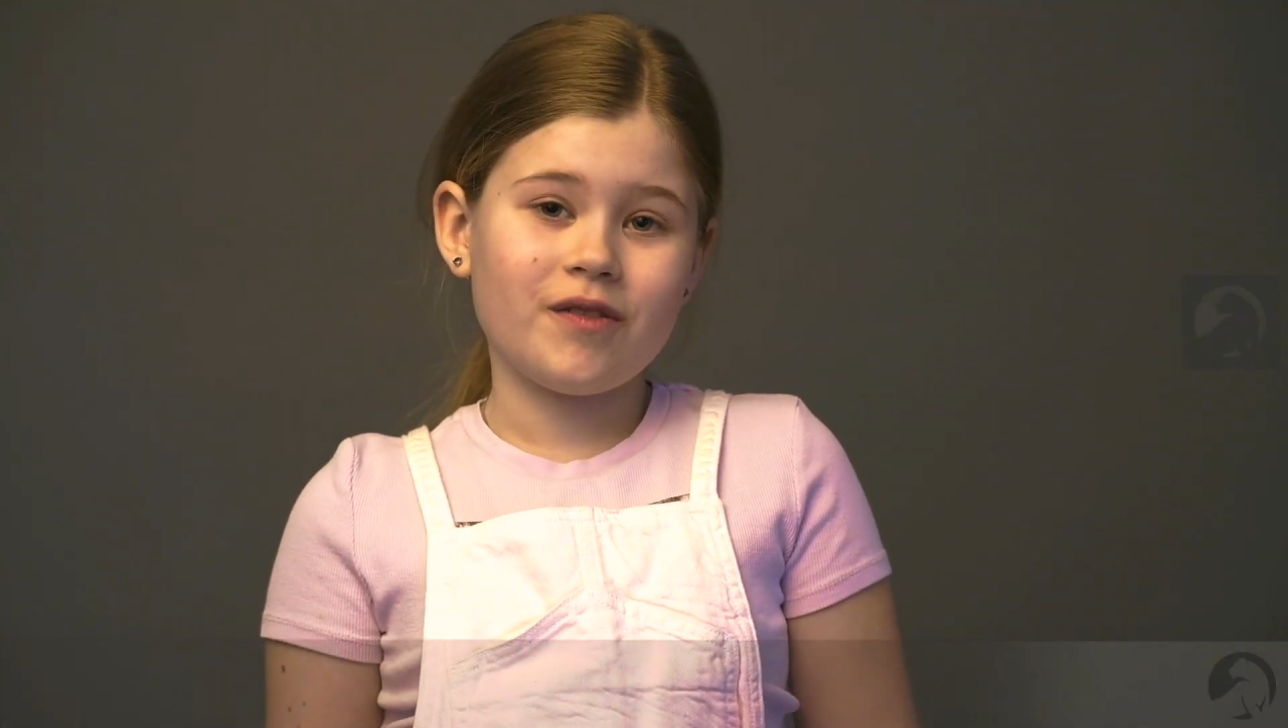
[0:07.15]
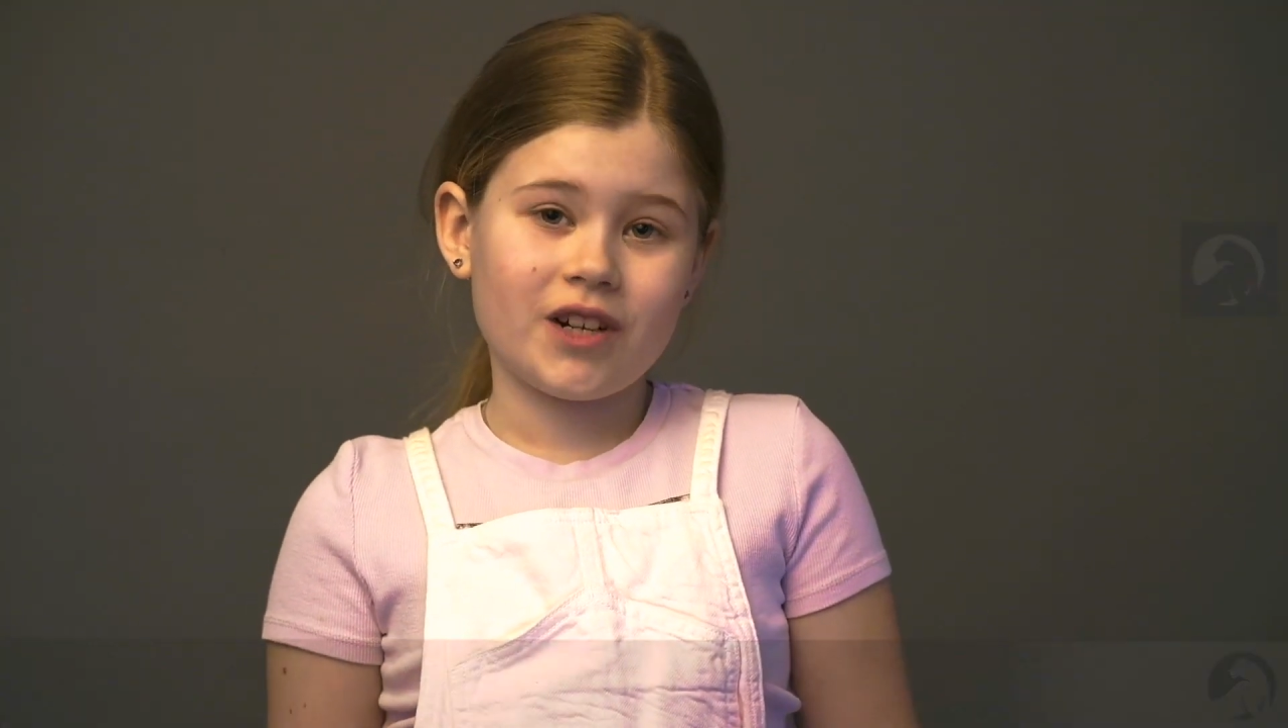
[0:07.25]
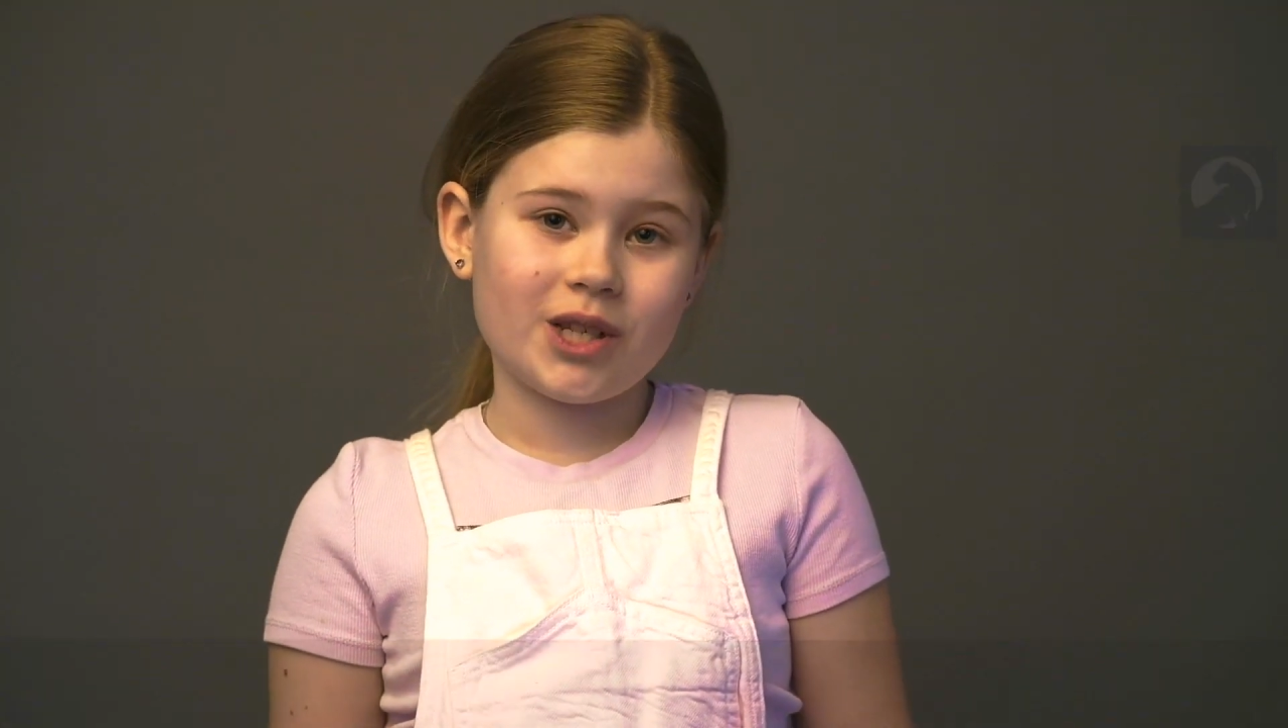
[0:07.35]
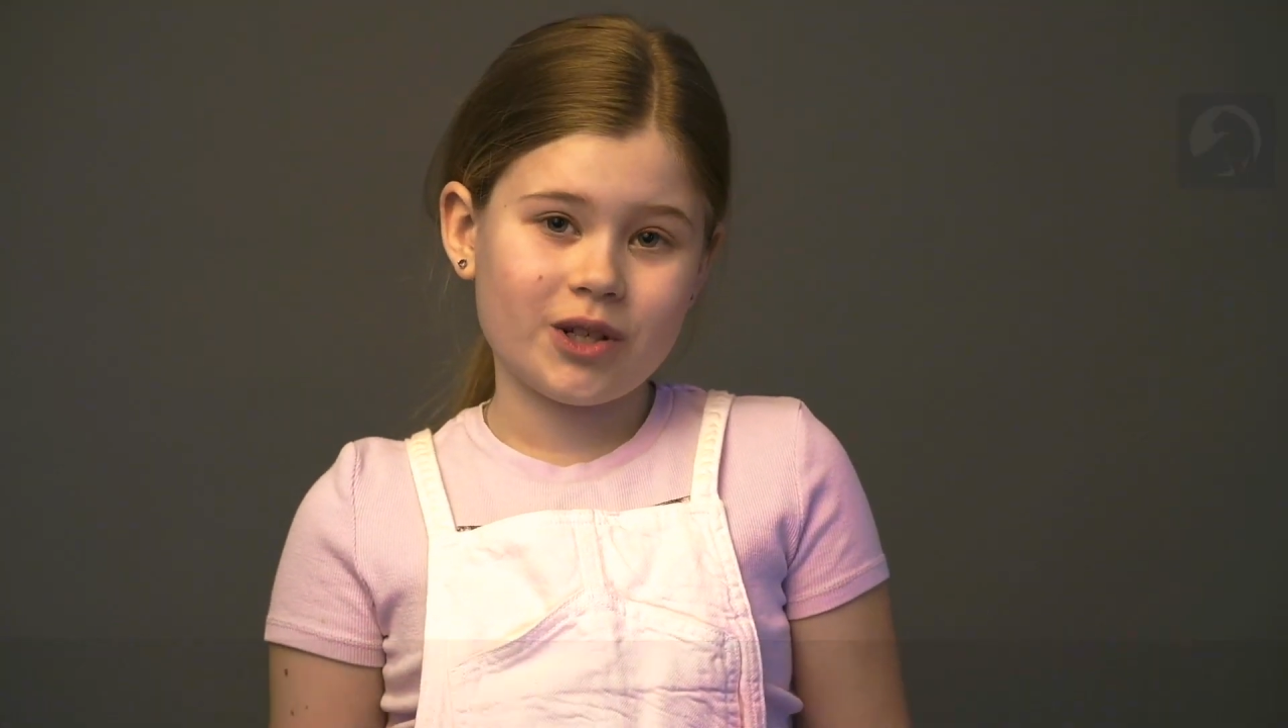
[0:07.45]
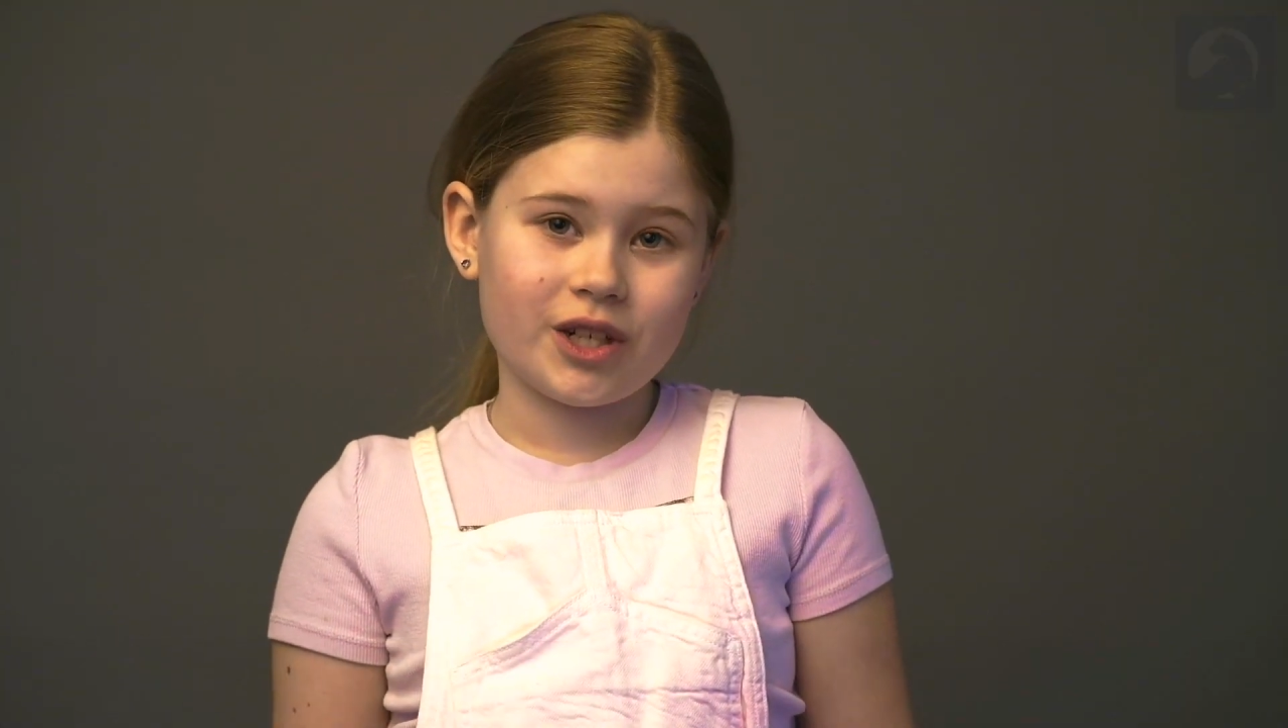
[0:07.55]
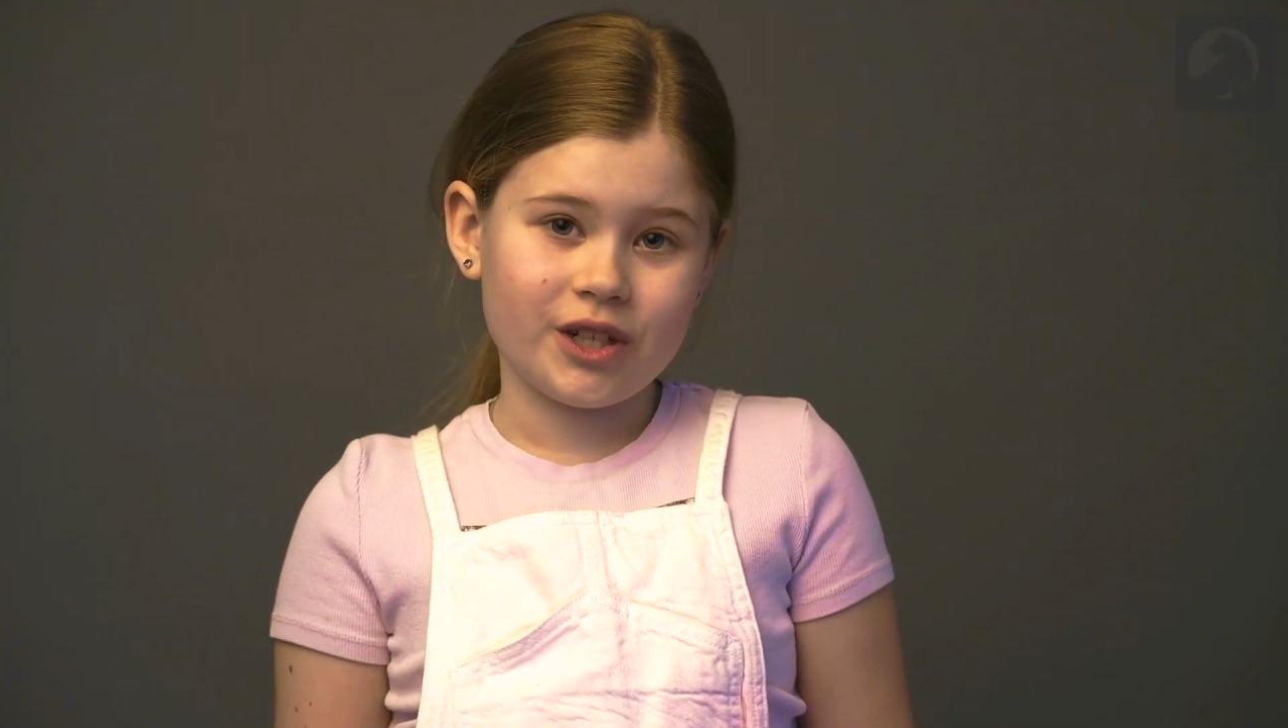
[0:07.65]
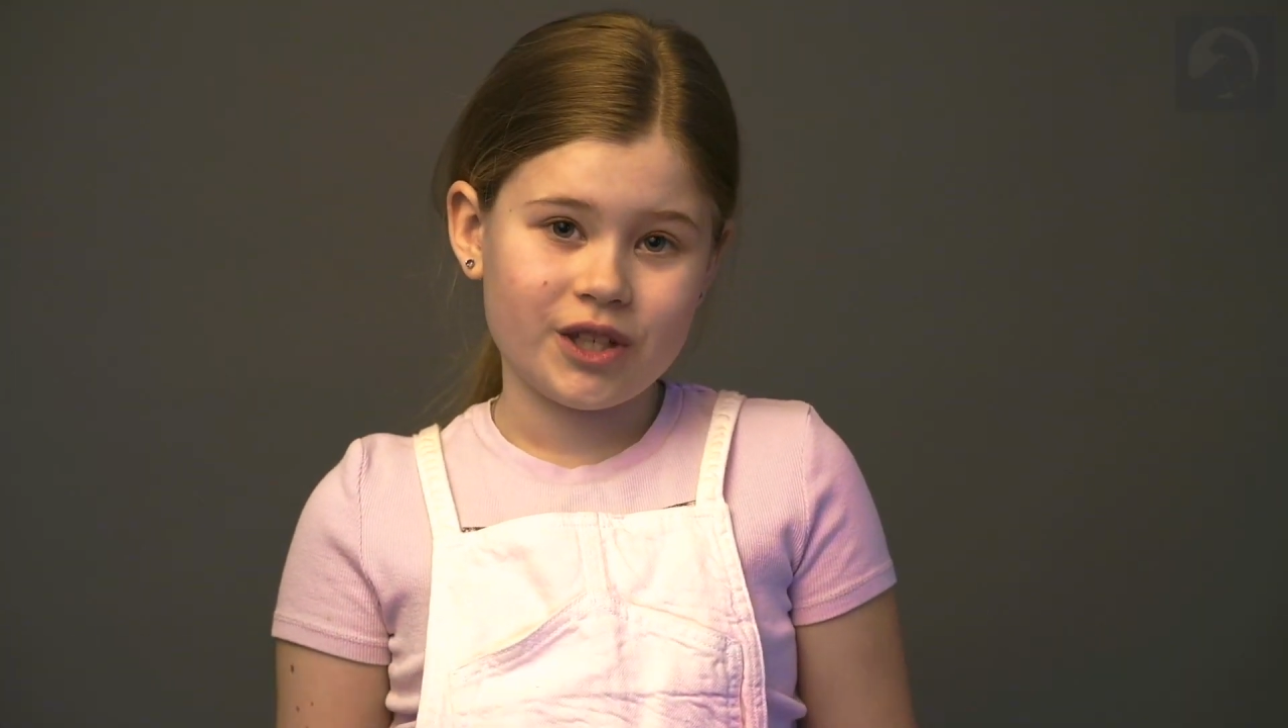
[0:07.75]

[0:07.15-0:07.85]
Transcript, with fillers: в актерской